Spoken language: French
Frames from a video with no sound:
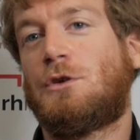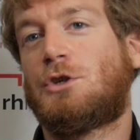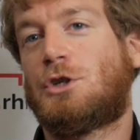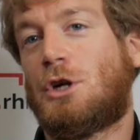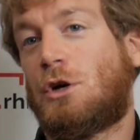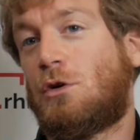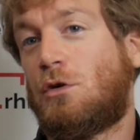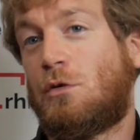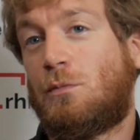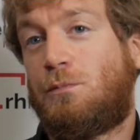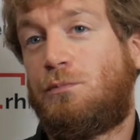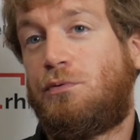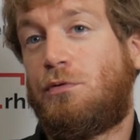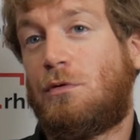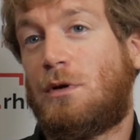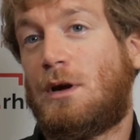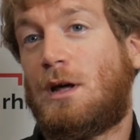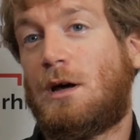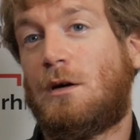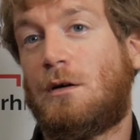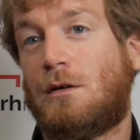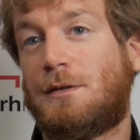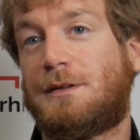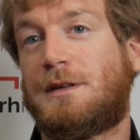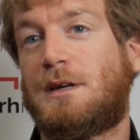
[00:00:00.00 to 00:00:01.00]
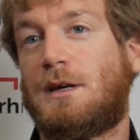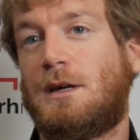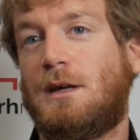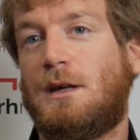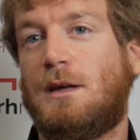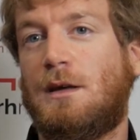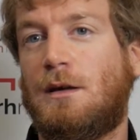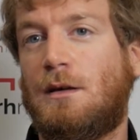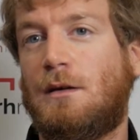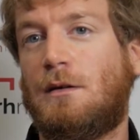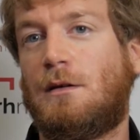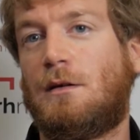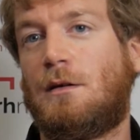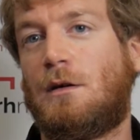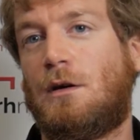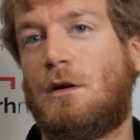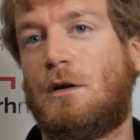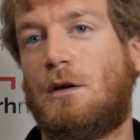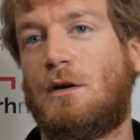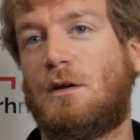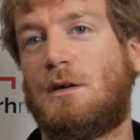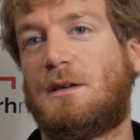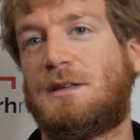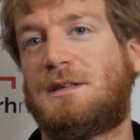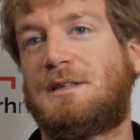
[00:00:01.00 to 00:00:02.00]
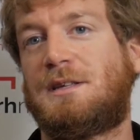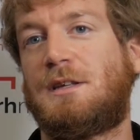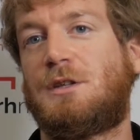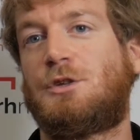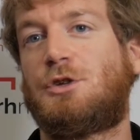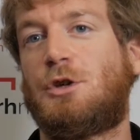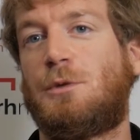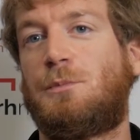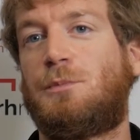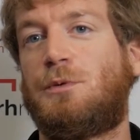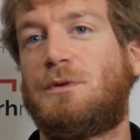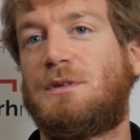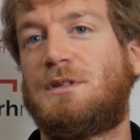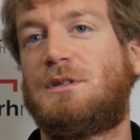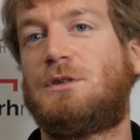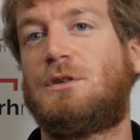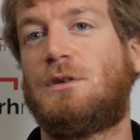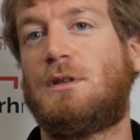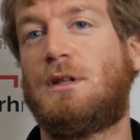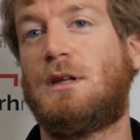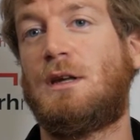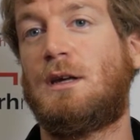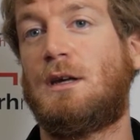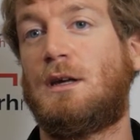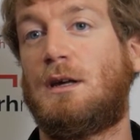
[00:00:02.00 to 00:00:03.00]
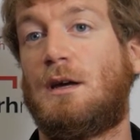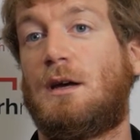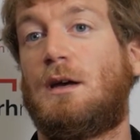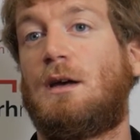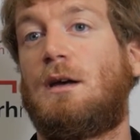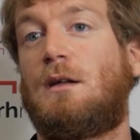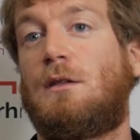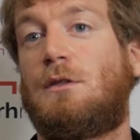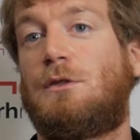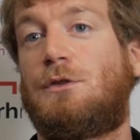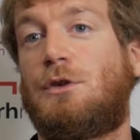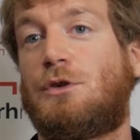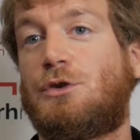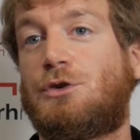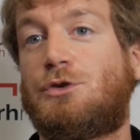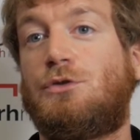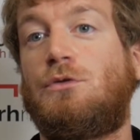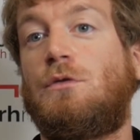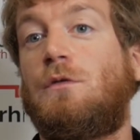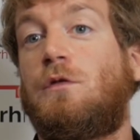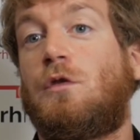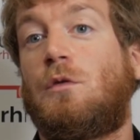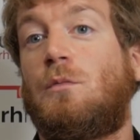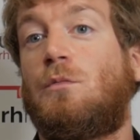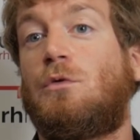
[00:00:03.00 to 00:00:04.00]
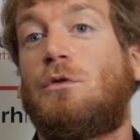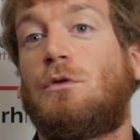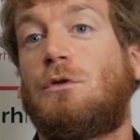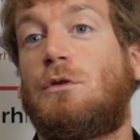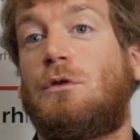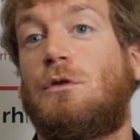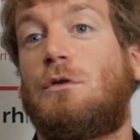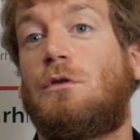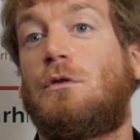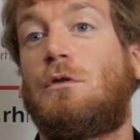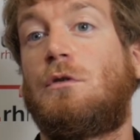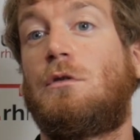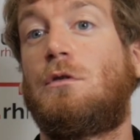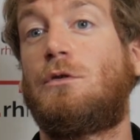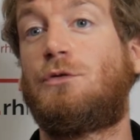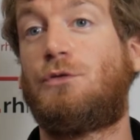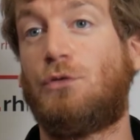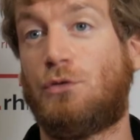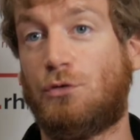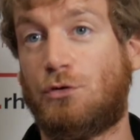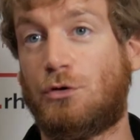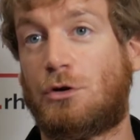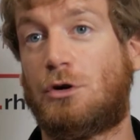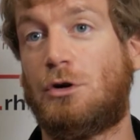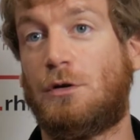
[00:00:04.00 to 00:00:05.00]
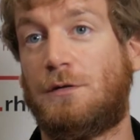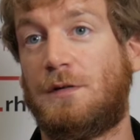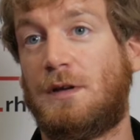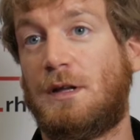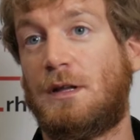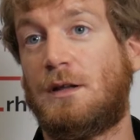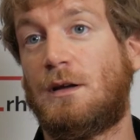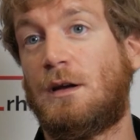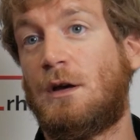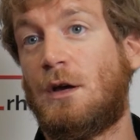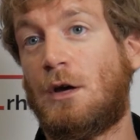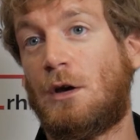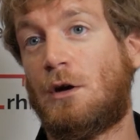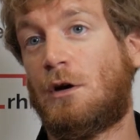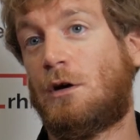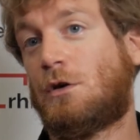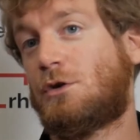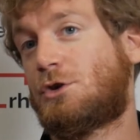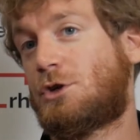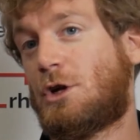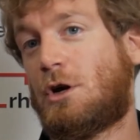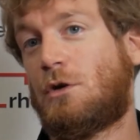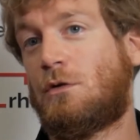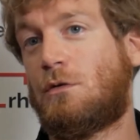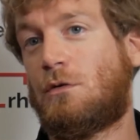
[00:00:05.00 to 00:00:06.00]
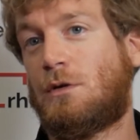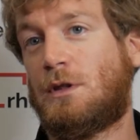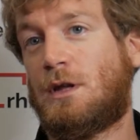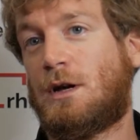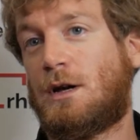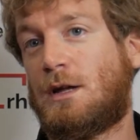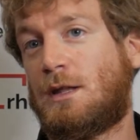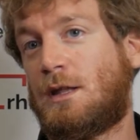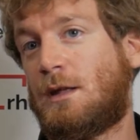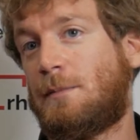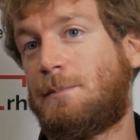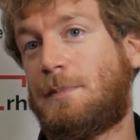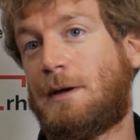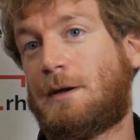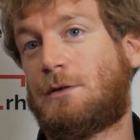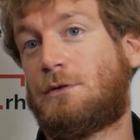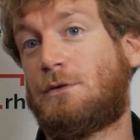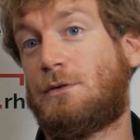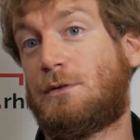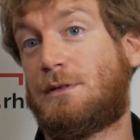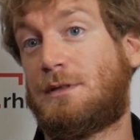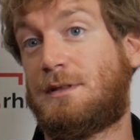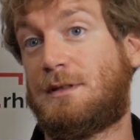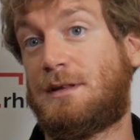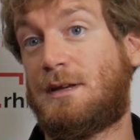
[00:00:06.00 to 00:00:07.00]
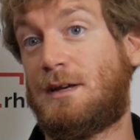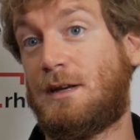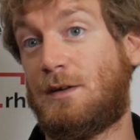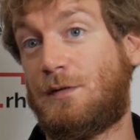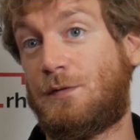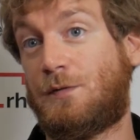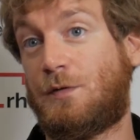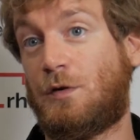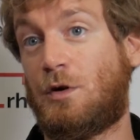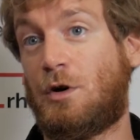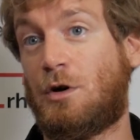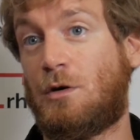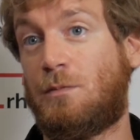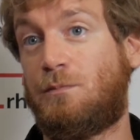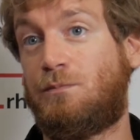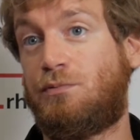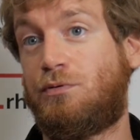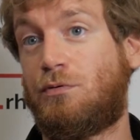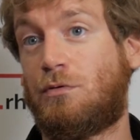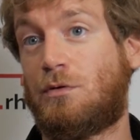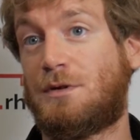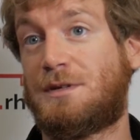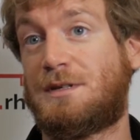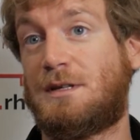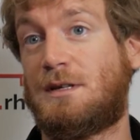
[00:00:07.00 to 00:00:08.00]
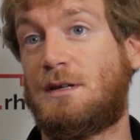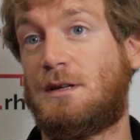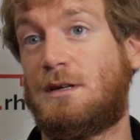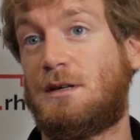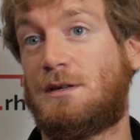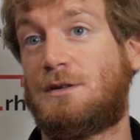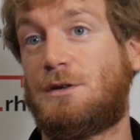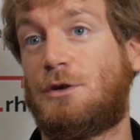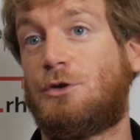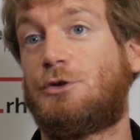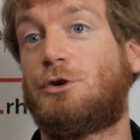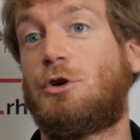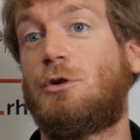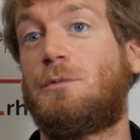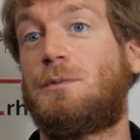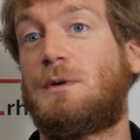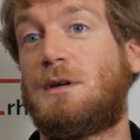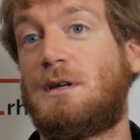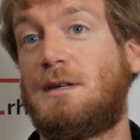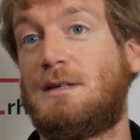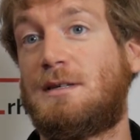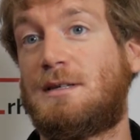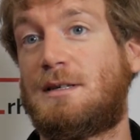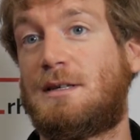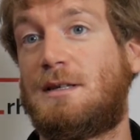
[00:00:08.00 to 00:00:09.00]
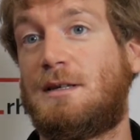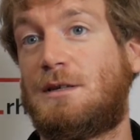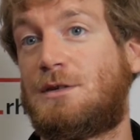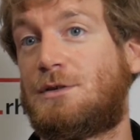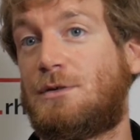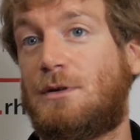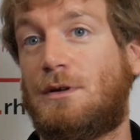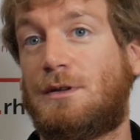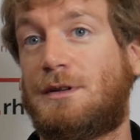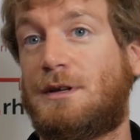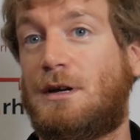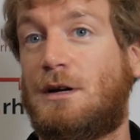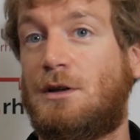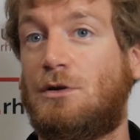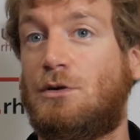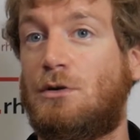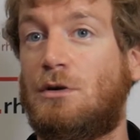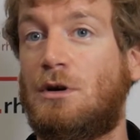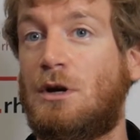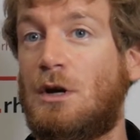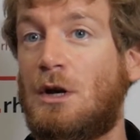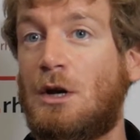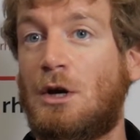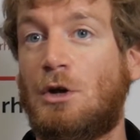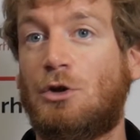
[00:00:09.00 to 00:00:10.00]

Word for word: d'Anjaro pour la rentrée, euh, c'est de se positionner dans ce nouveau monde autour du Covid. Anjaro, on a un impact très fort pour ces entreprises qui sont en train de,